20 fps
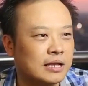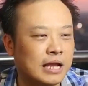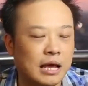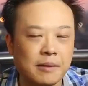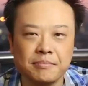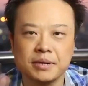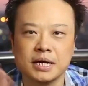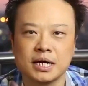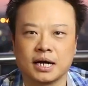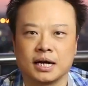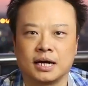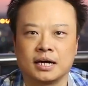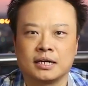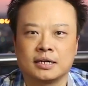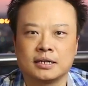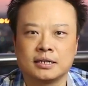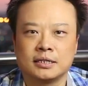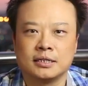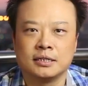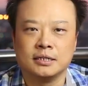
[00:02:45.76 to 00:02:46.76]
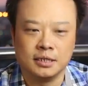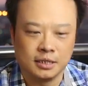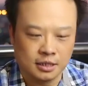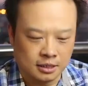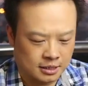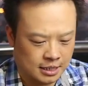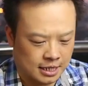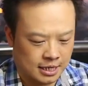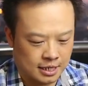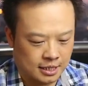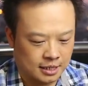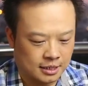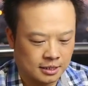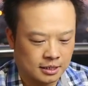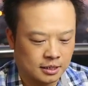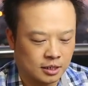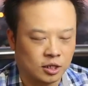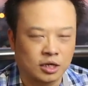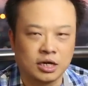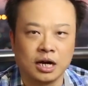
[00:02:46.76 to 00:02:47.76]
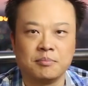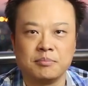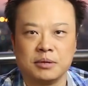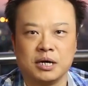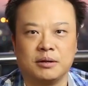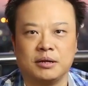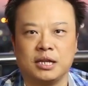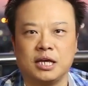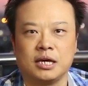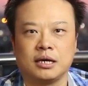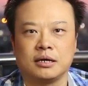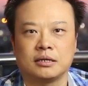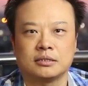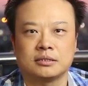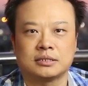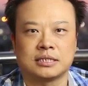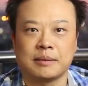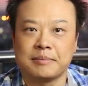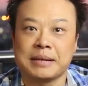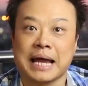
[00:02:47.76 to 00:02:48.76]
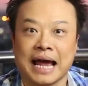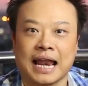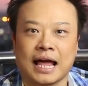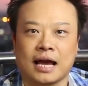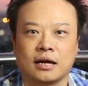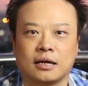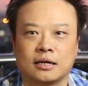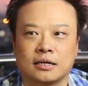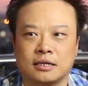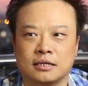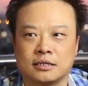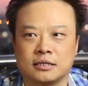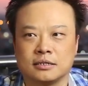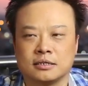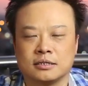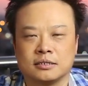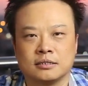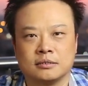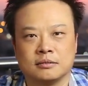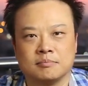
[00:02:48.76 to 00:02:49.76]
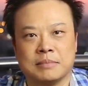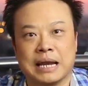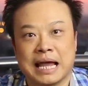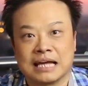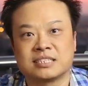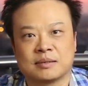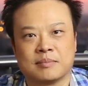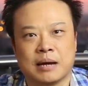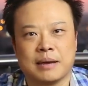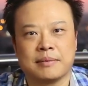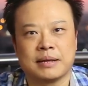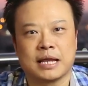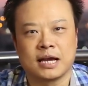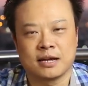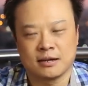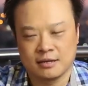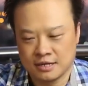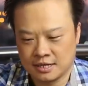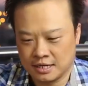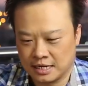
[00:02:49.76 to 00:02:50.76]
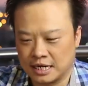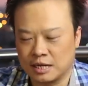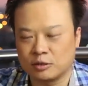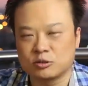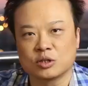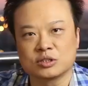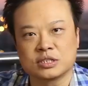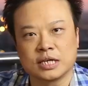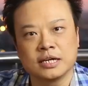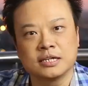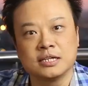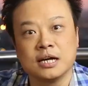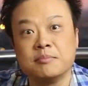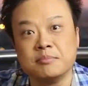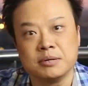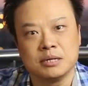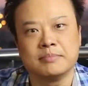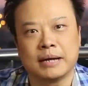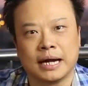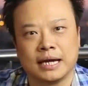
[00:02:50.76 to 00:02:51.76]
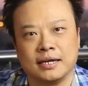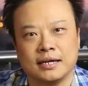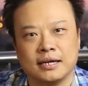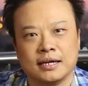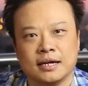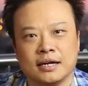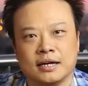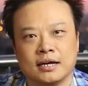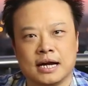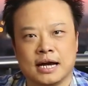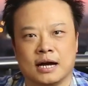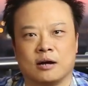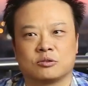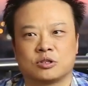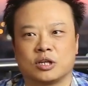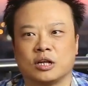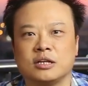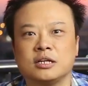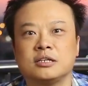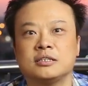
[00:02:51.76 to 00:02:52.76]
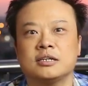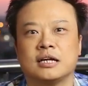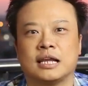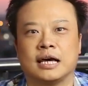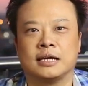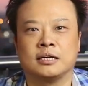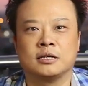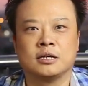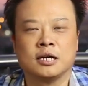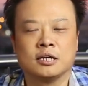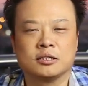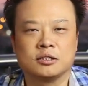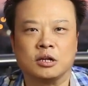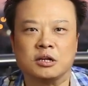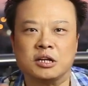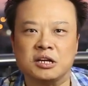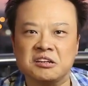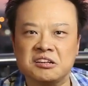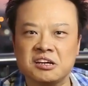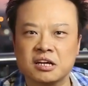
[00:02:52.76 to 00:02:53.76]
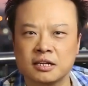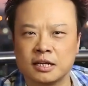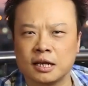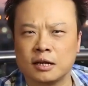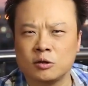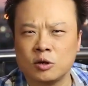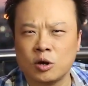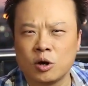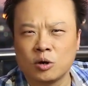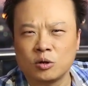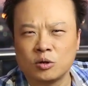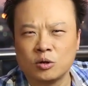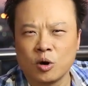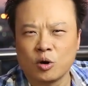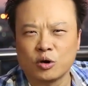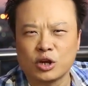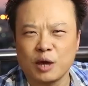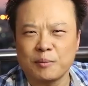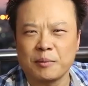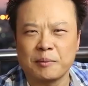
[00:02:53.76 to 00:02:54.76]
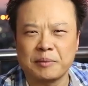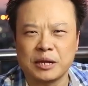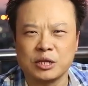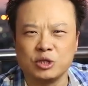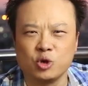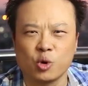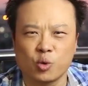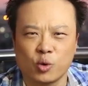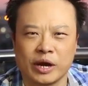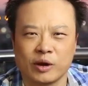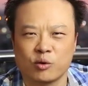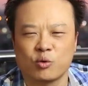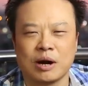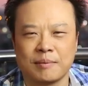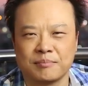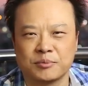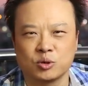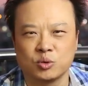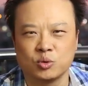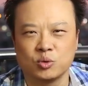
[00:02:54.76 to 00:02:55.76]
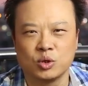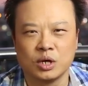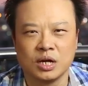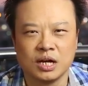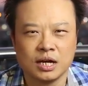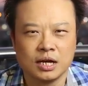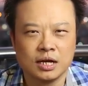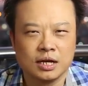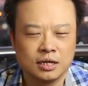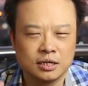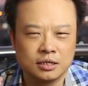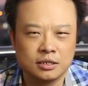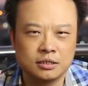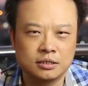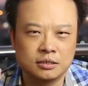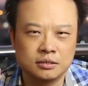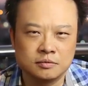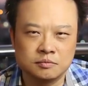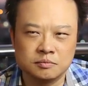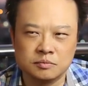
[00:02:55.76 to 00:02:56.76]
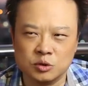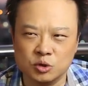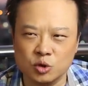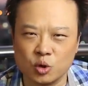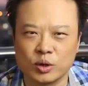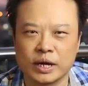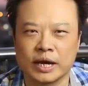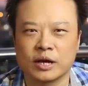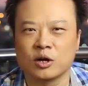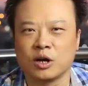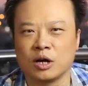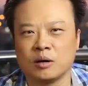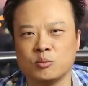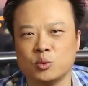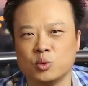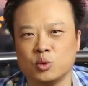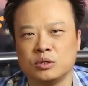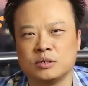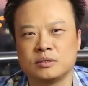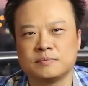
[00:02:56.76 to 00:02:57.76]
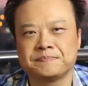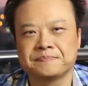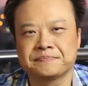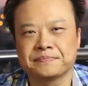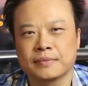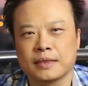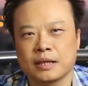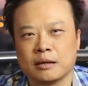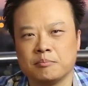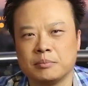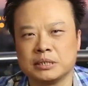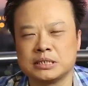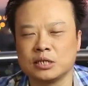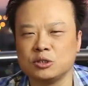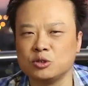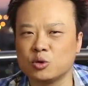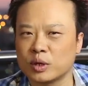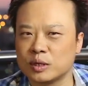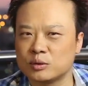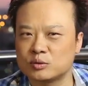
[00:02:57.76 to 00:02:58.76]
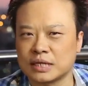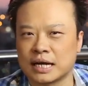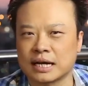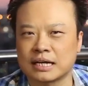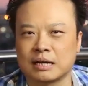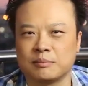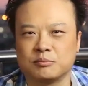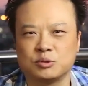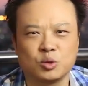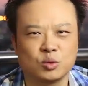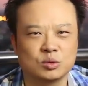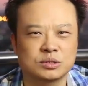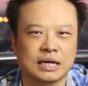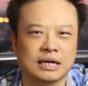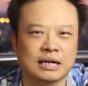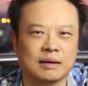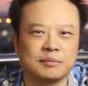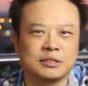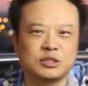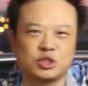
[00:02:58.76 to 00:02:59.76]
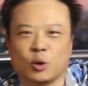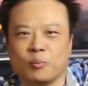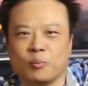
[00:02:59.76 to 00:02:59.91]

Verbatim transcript: ในเมื่อหนึ่งในเครื่องมือนี้ใช้ไม่ได้ละมันล้าสมัยไปแล้วเราต้องใช้เครื่องมือใหม่อ่ะตอนนี้คืออะไรตอนนี้เนื่องในโลกโลกนี้มันเป็นยุคแห่งความรู้ยุคแห่งข้อมูลไม่ใช่ยุคอุตสาหกรรมยุคอุตสาหกรรมนั้น